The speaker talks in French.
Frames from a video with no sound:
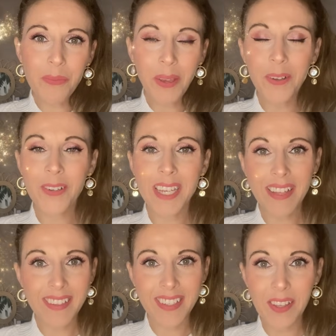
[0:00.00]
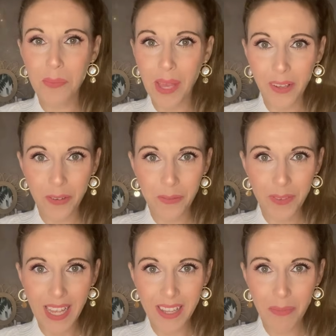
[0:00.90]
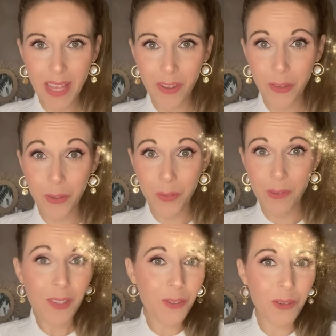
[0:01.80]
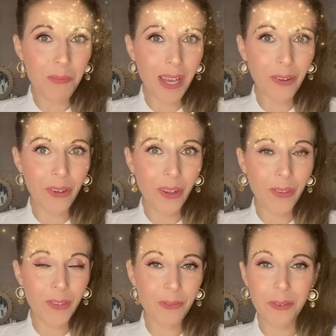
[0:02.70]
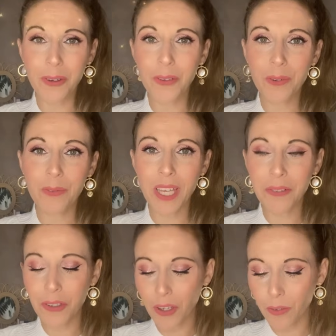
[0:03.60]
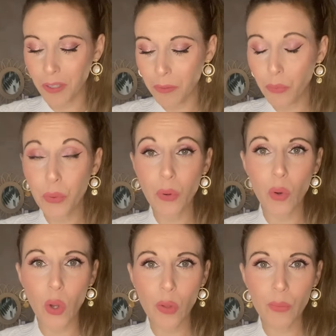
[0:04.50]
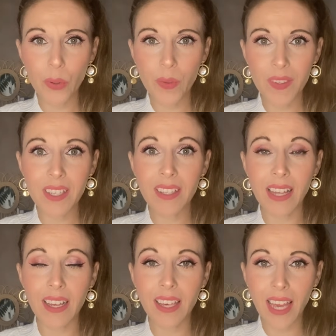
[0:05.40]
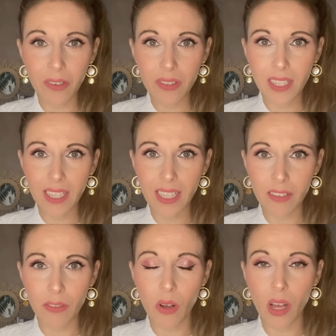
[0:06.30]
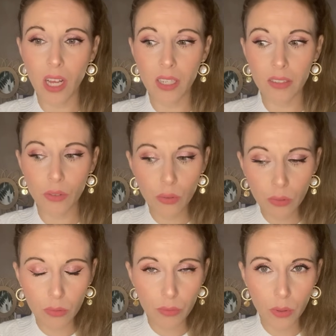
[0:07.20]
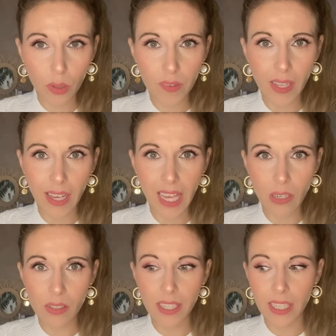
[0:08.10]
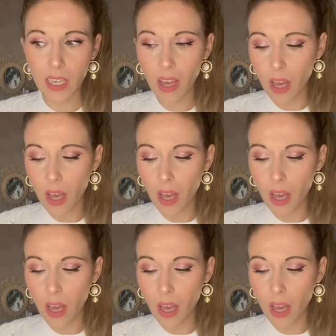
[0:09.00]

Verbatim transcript: mes clochettes, j'espère que vous allez bien. Je suis super heureuse de vous retrouver aujourd'hui pour l'unboxing d'un calendrier de l'Avent, un tout nouveau. C'est un calendrier